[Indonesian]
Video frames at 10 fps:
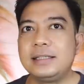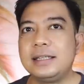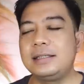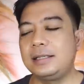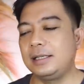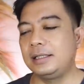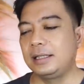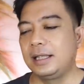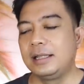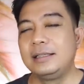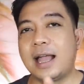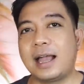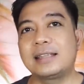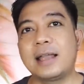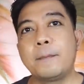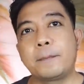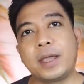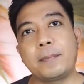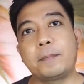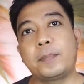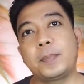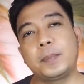cincin jangan sampai